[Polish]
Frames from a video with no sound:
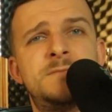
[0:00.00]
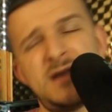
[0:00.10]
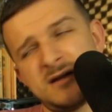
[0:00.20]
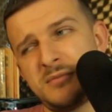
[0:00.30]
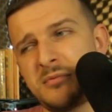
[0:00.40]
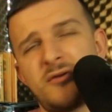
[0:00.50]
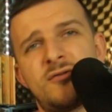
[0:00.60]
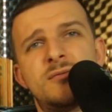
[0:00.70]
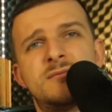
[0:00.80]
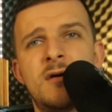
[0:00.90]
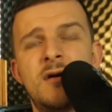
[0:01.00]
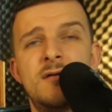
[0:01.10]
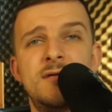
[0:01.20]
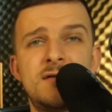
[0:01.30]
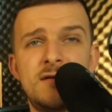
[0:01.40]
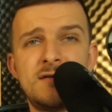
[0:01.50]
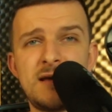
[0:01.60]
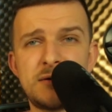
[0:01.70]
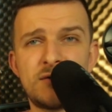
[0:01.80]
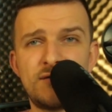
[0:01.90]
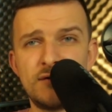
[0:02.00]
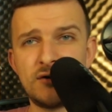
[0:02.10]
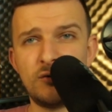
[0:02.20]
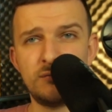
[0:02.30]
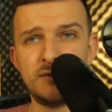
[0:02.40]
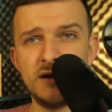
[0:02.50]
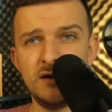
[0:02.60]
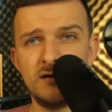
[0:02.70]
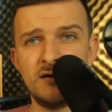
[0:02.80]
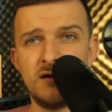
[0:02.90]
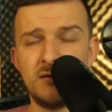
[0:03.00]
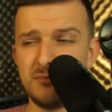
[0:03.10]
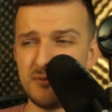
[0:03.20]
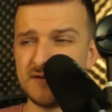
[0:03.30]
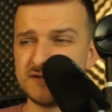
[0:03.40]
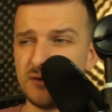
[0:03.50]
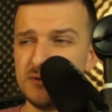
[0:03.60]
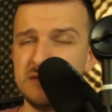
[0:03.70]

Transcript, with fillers: Tak po prostu. Więc zebrał swoich kumpli, powiedział